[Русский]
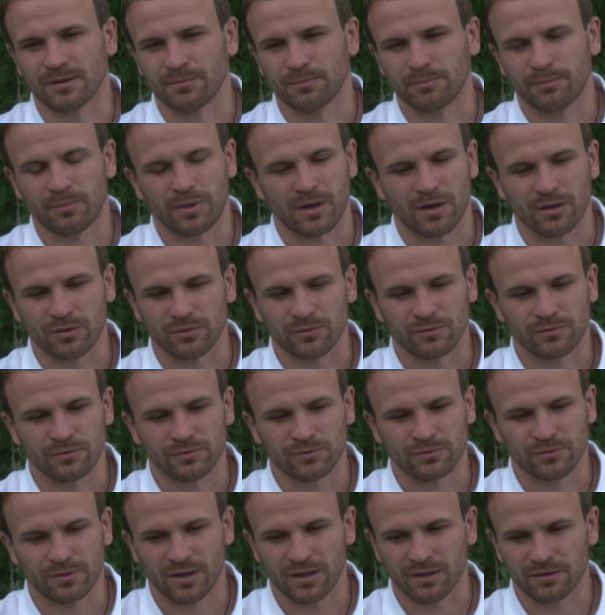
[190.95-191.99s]
там пару
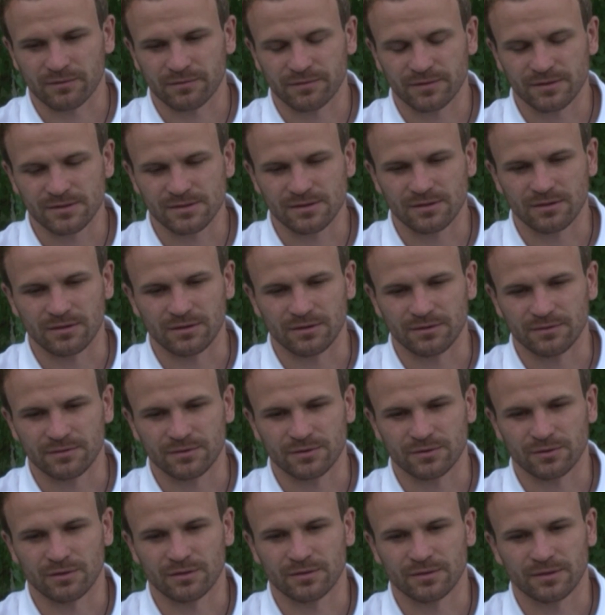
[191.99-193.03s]
ударов издали и
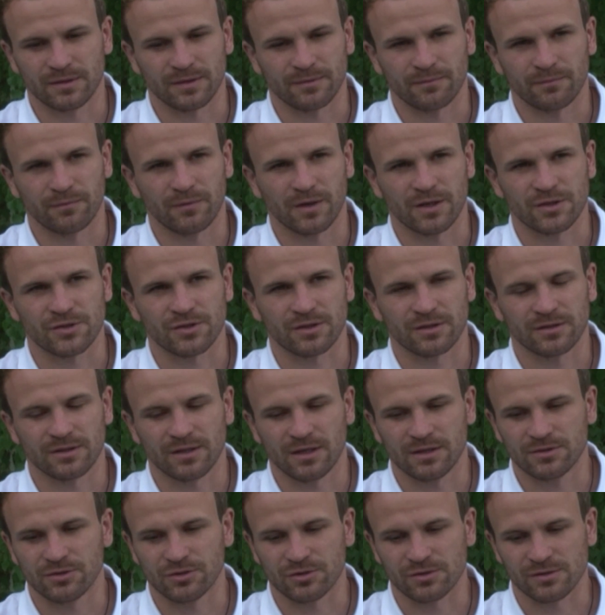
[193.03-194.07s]
все. Башек
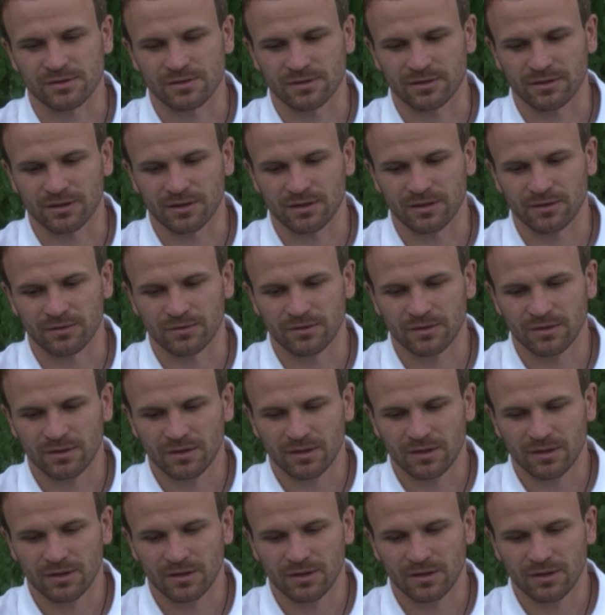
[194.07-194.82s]
надежно сыграл.